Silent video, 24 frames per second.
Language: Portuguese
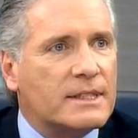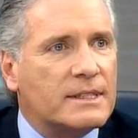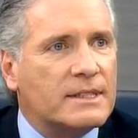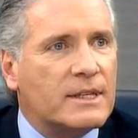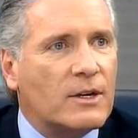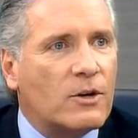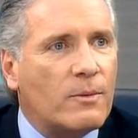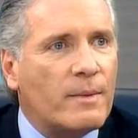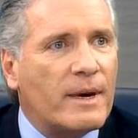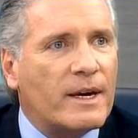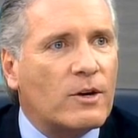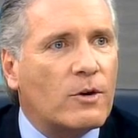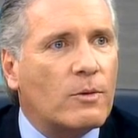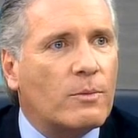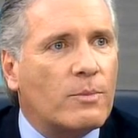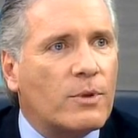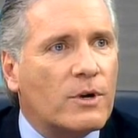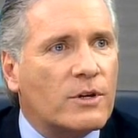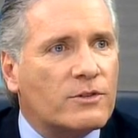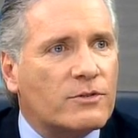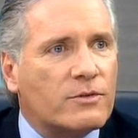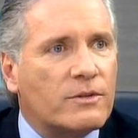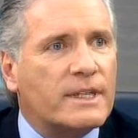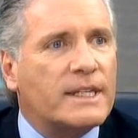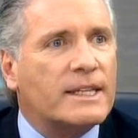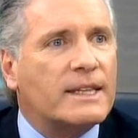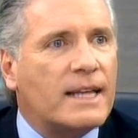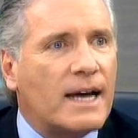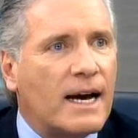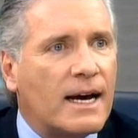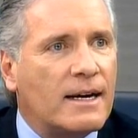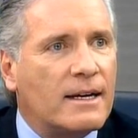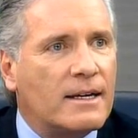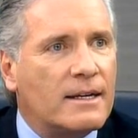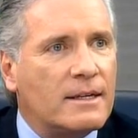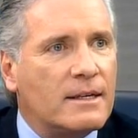Quer dizer, como é que eu posso
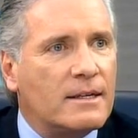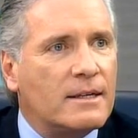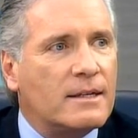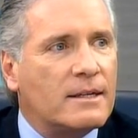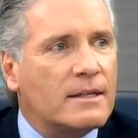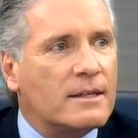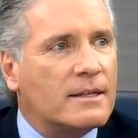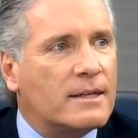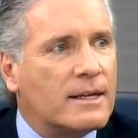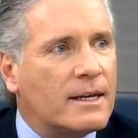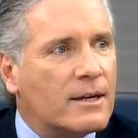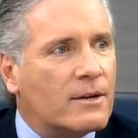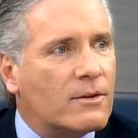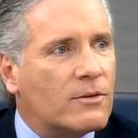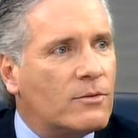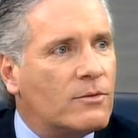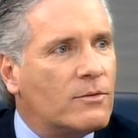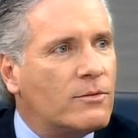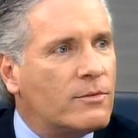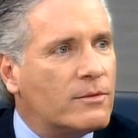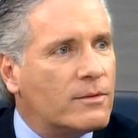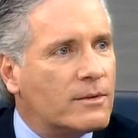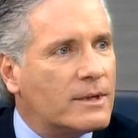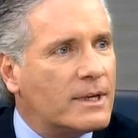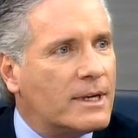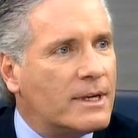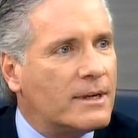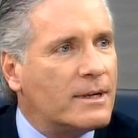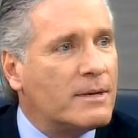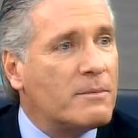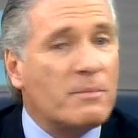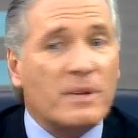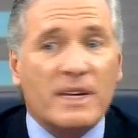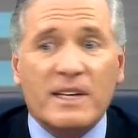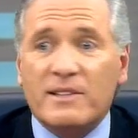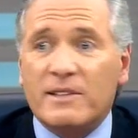lidar né, com
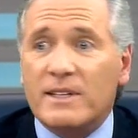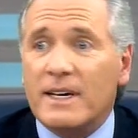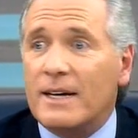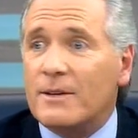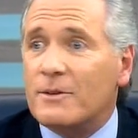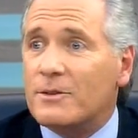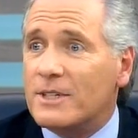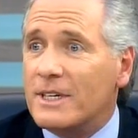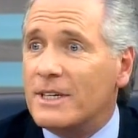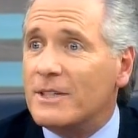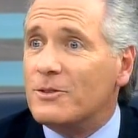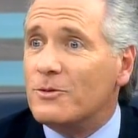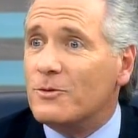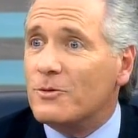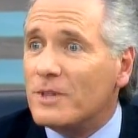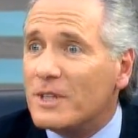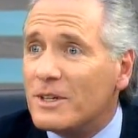empresários, gente do